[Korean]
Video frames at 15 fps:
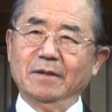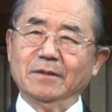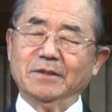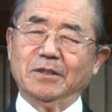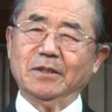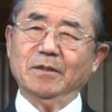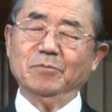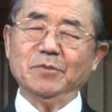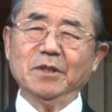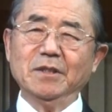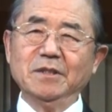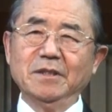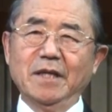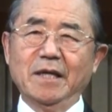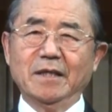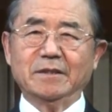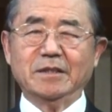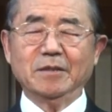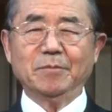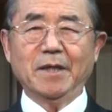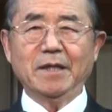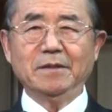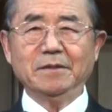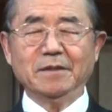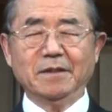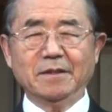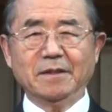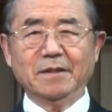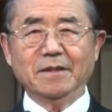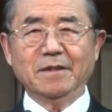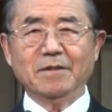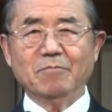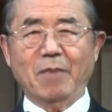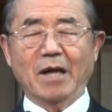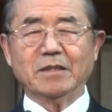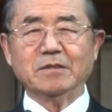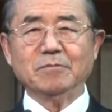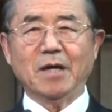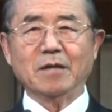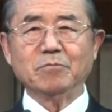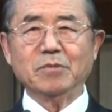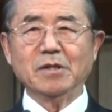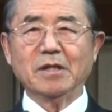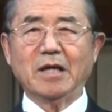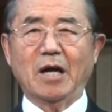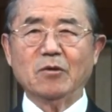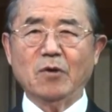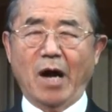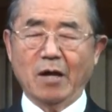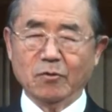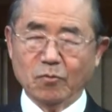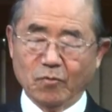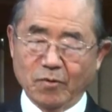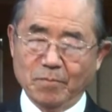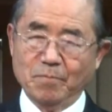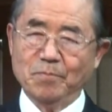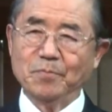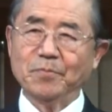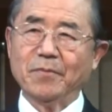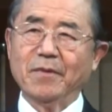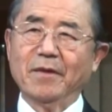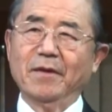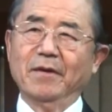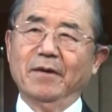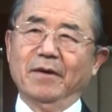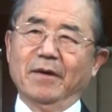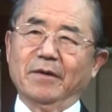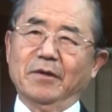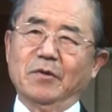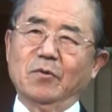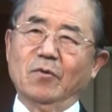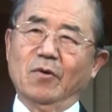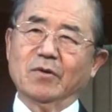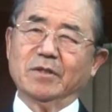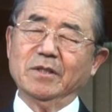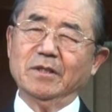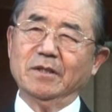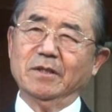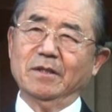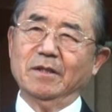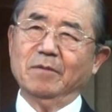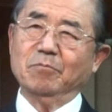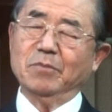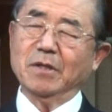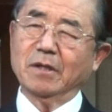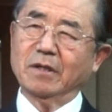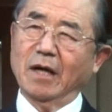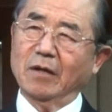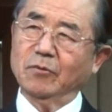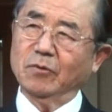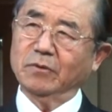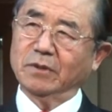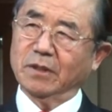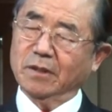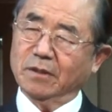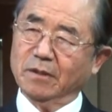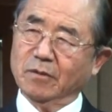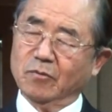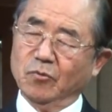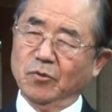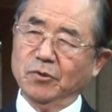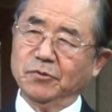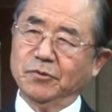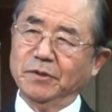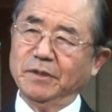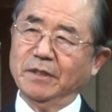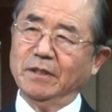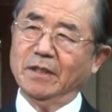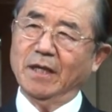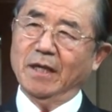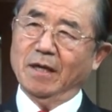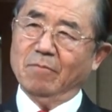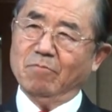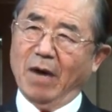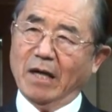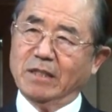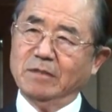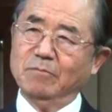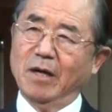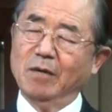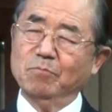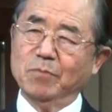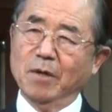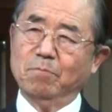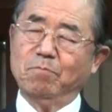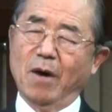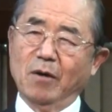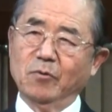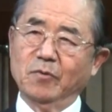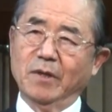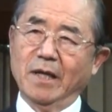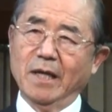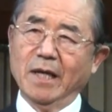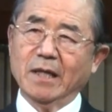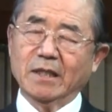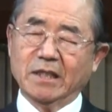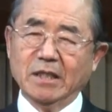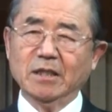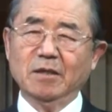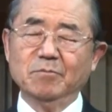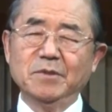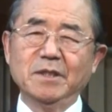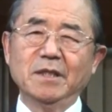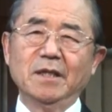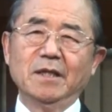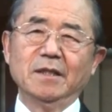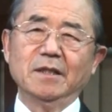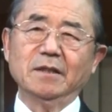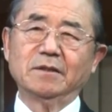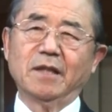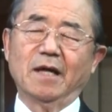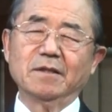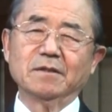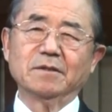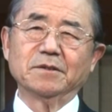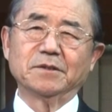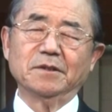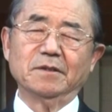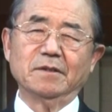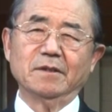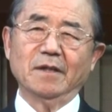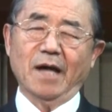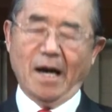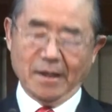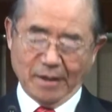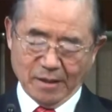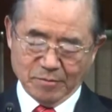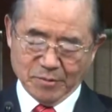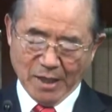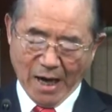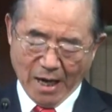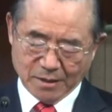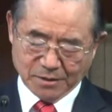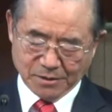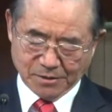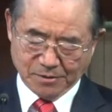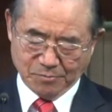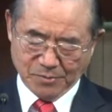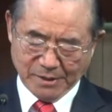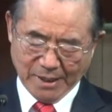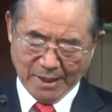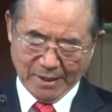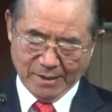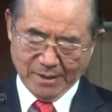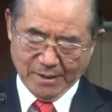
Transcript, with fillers: 지금 여인의 집에 있는 마지막 밀가루 하는 꿈 그리고 그 밀가루로 떡을 구울 수 있는 마지막 몇 방울의 기름이 있다는 것을 하나님은 아셨습니다.